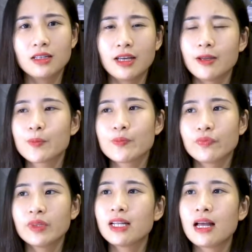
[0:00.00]
vậy
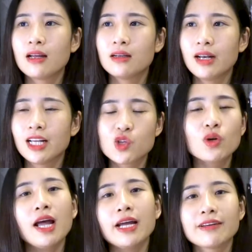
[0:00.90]
nên là để chốt
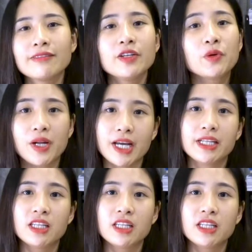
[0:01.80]
lại cái video này